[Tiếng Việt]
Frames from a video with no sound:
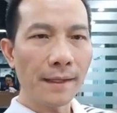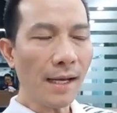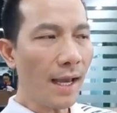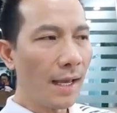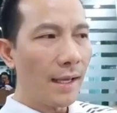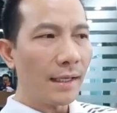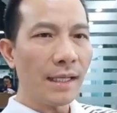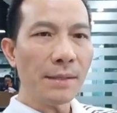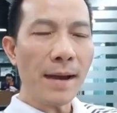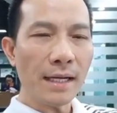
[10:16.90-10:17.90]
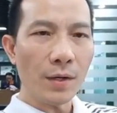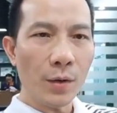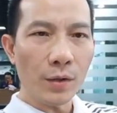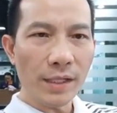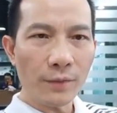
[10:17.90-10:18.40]
Nghĩa là khi bạn
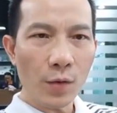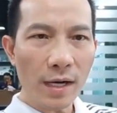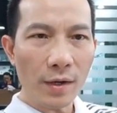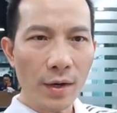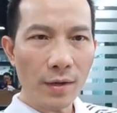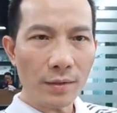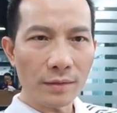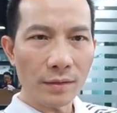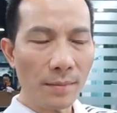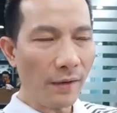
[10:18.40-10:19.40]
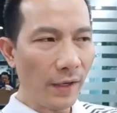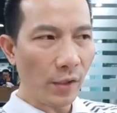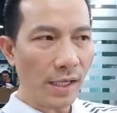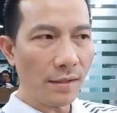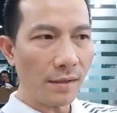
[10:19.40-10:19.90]
ngồi trên vô lăng đó, nó bảo vệ
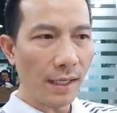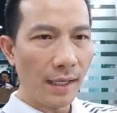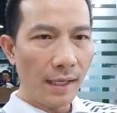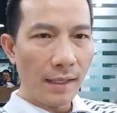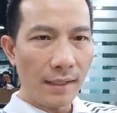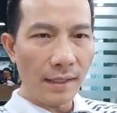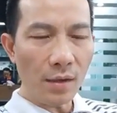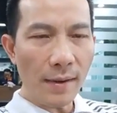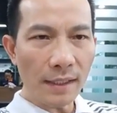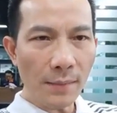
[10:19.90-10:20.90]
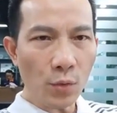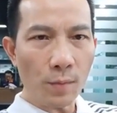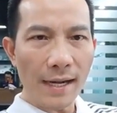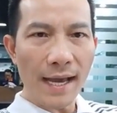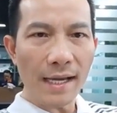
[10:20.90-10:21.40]
khỏi sát thương là nếu bạn tiếp
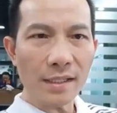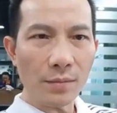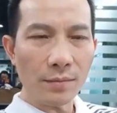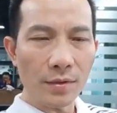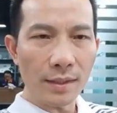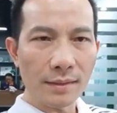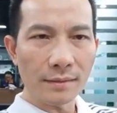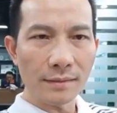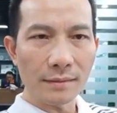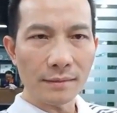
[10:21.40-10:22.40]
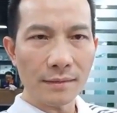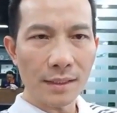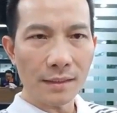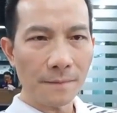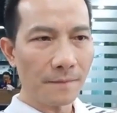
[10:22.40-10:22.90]
tục mà lái trong một
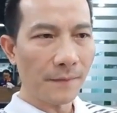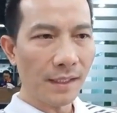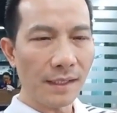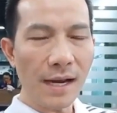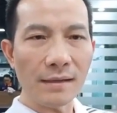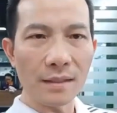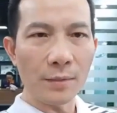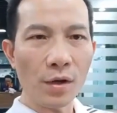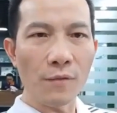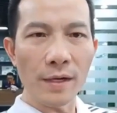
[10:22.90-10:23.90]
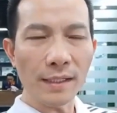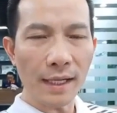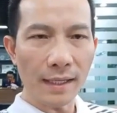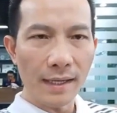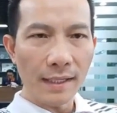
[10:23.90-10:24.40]
cái năng lực mà nó không vững thế
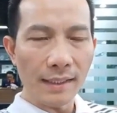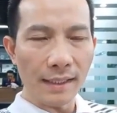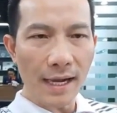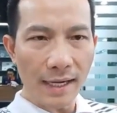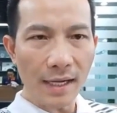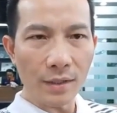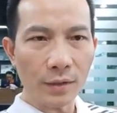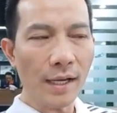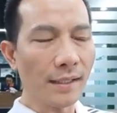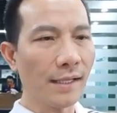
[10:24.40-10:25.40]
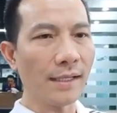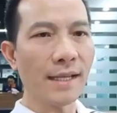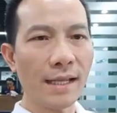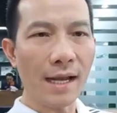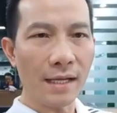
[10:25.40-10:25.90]
này thì khả năng có thể xảy
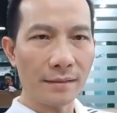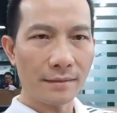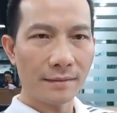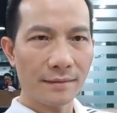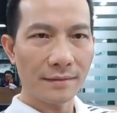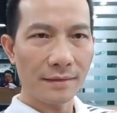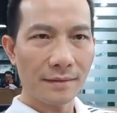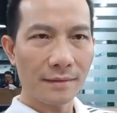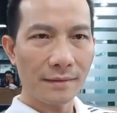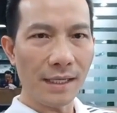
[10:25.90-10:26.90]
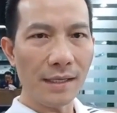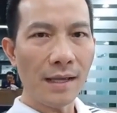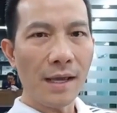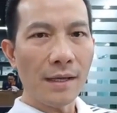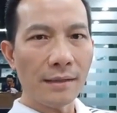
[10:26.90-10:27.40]
ra tai nạn.
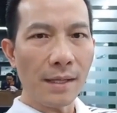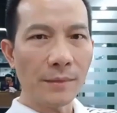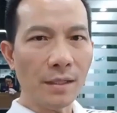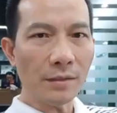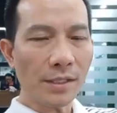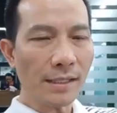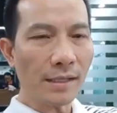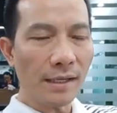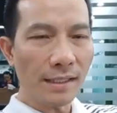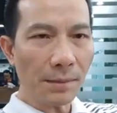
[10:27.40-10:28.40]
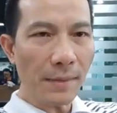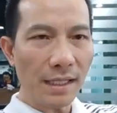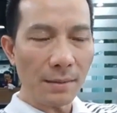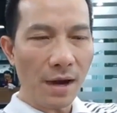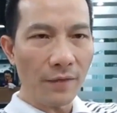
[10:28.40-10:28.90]
Thì tiềm thức nó sẽ dâng lên rất
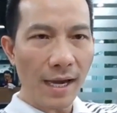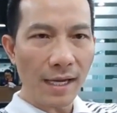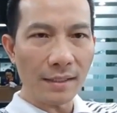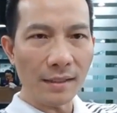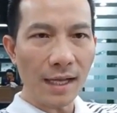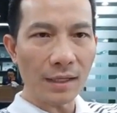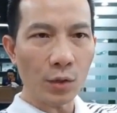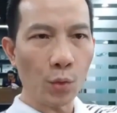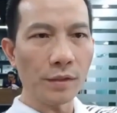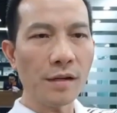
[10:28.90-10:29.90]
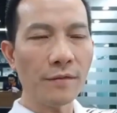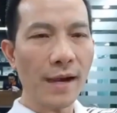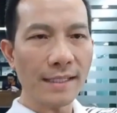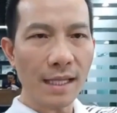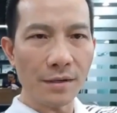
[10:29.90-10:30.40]
mạnh để bảo vệ hai thứ là tổn thương
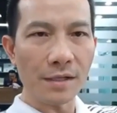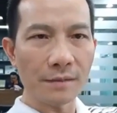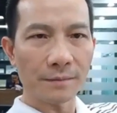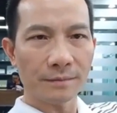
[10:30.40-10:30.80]
và sát thương.